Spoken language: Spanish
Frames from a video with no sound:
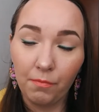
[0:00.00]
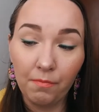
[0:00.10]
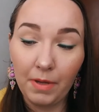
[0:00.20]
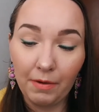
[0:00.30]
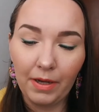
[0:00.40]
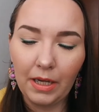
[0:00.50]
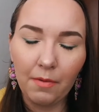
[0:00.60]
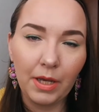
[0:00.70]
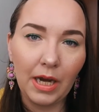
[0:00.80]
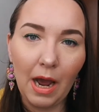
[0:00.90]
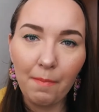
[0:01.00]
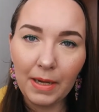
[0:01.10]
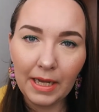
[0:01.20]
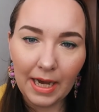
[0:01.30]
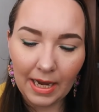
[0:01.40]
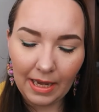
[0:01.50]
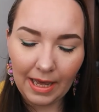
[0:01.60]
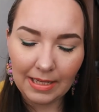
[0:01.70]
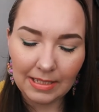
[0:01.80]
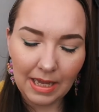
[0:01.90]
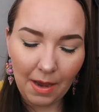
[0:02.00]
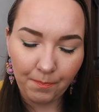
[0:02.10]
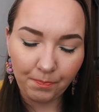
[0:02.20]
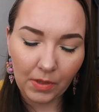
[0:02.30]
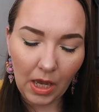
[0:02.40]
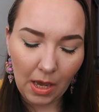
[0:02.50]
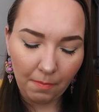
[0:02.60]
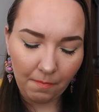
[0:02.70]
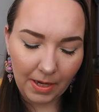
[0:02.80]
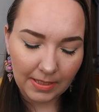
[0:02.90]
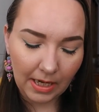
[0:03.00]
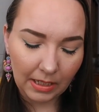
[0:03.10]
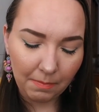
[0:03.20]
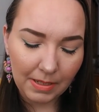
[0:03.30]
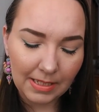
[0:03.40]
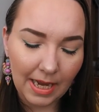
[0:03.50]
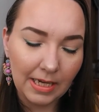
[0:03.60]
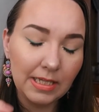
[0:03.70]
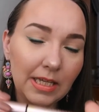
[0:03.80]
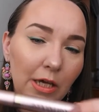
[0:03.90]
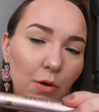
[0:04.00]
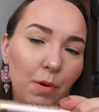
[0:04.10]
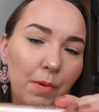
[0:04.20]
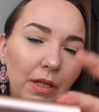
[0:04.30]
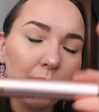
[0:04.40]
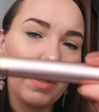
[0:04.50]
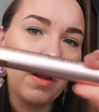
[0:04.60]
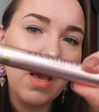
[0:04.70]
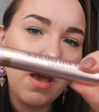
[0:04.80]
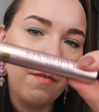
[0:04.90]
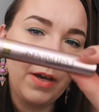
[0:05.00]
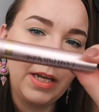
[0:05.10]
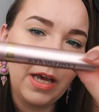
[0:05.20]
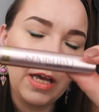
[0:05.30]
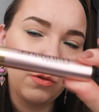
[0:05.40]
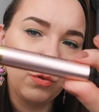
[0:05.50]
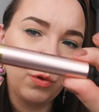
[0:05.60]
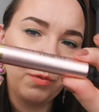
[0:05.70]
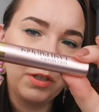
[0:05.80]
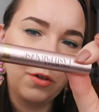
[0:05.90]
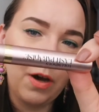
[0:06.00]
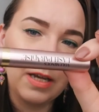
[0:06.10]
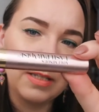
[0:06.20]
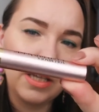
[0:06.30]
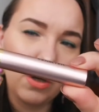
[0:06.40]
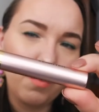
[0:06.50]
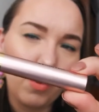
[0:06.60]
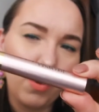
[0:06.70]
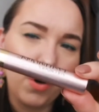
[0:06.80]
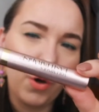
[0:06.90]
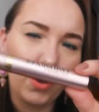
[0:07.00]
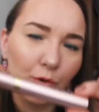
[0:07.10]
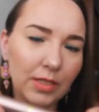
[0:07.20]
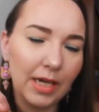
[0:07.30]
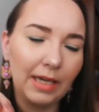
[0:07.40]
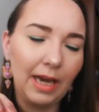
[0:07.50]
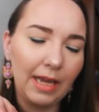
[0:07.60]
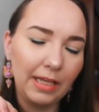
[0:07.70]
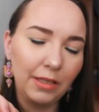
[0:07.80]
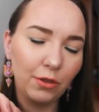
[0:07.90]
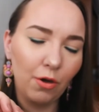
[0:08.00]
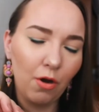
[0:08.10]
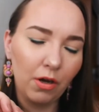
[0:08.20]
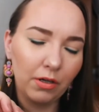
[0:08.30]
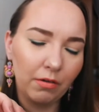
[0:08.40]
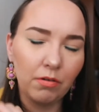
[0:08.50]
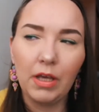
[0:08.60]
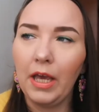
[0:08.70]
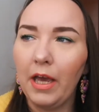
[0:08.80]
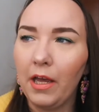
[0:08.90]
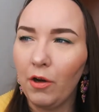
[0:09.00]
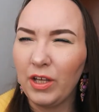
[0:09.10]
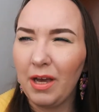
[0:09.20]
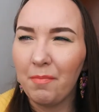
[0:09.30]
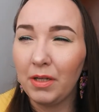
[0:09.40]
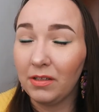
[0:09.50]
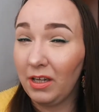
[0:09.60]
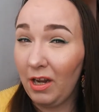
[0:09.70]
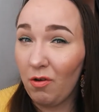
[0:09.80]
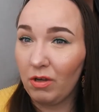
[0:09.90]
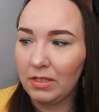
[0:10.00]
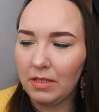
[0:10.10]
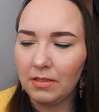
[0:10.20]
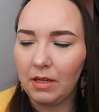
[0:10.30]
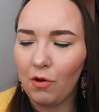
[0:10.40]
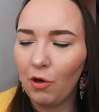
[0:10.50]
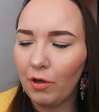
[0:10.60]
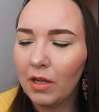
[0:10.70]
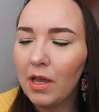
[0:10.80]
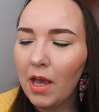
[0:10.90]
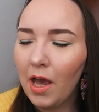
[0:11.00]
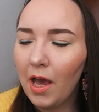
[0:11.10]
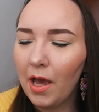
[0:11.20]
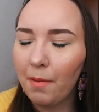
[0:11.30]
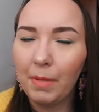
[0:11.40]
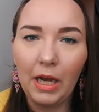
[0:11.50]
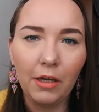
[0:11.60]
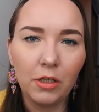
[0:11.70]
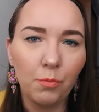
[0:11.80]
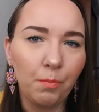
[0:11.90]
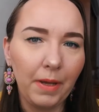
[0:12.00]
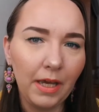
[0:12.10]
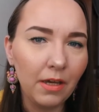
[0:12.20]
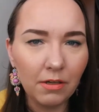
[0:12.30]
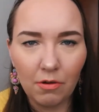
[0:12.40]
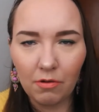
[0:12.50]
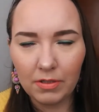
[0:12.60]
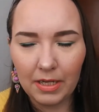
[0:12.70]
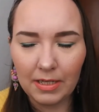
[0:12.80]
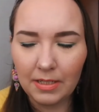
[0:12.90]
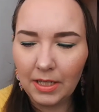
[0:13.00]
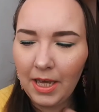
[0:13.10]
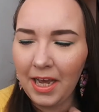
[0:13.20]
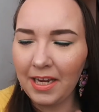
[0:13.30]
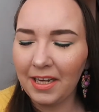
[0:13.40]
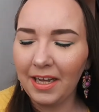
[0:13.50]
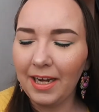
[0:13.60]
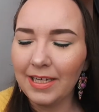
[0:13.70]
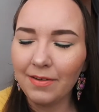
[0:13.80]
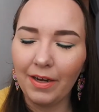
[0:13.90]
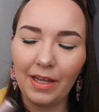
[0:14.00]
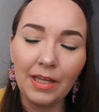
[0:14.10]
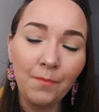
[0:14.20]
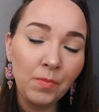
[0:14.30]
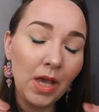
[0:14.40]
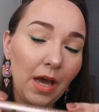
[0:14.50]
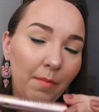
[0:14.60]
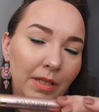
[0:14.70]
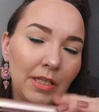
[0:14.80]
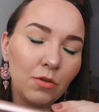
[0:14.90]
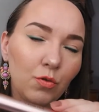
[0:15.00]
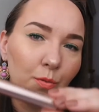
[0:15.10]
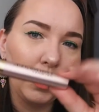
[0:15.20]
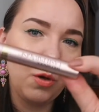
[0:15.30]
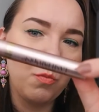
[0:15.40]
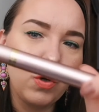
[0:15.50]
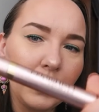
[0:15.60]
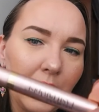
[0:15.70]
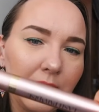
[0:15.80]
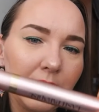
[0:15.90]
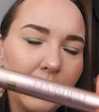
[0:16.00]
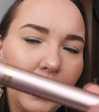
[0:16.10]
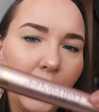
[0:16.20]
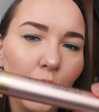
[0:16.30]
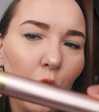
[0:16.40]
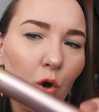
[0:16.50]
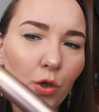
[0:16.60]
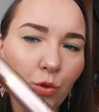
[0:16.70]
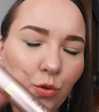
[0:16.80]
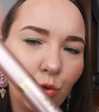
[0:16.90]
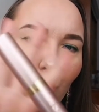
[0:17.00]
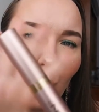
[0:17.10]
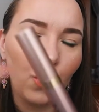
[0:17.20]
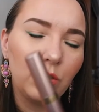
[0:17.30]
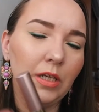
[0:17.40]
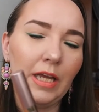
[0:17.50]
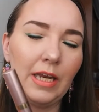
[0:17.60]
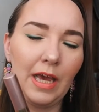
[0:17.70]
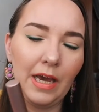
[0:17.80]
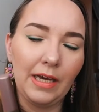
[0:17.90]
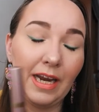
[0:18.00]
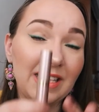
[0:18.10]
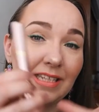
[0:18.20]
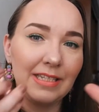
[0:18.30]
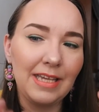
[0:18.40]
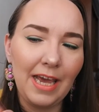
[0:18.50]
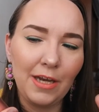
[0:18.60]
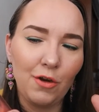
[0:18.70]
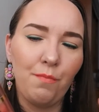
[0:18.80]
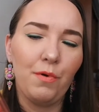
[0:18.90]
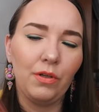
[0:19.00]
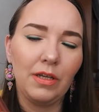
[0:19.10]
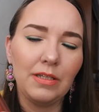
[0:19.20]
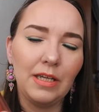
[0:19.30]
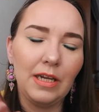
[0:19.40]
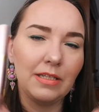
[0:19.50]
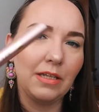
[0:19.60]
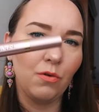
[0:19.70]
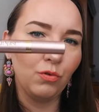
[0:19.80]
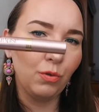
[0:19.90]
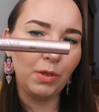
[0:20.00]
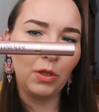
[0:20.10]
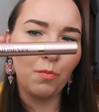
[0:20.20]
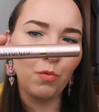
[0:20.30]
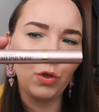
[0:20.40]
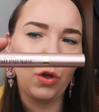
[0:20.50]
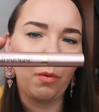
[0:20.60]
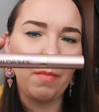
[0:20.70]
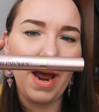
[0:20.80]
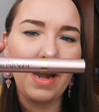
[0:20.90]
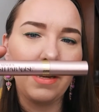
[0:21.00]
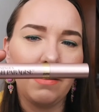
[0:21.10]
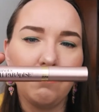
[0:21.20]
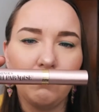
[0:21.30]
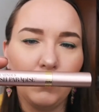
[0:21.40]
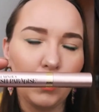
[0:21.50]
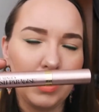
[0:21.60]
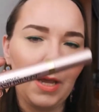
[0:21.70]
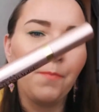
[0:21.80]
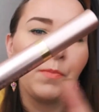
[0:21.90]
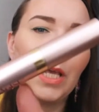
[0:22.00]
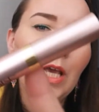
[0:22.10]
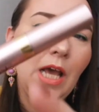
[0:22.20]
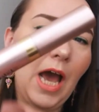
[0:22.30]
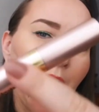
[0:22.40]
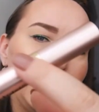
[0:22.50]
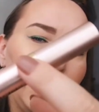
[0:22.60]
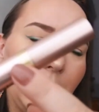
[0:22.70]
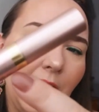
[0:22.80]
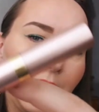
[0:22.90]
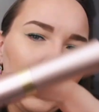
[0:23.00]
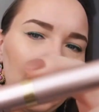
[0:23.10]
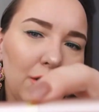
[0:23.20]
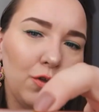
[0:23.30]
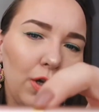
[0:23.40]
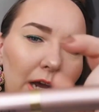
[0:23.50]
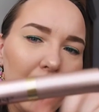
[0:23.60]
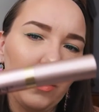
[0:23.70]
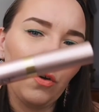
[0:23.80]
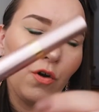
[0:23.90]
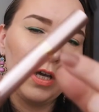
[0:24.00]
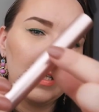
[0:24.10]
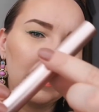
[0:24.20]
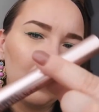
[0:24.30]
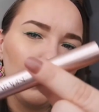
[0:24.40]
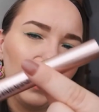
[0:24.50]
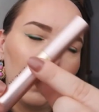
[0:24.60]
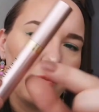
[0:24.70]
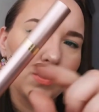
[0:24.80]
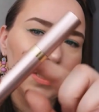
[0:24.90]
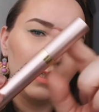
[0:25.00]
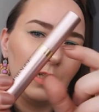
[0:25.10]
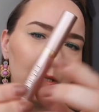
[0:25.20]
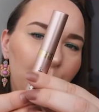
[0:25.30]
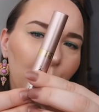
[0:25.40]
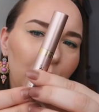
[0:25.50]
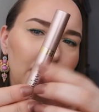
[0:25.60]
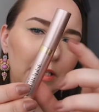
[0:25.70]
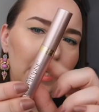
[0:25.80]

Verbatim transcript: me van a ver aplicar esta eh, máscara de pestañas y como pueden ver viene en un tubito así como rosa clarito, creo que lo llaman, creo que es este color, eh, Millennium Pink o cosas así en inglés, ¿verdad? Realmente es un tubito muy sencillo, no tiene gran diseño, por decir, este, un tubito muy normal, no sé. Ah, tiene aquí en dorado este, una como cintita por decir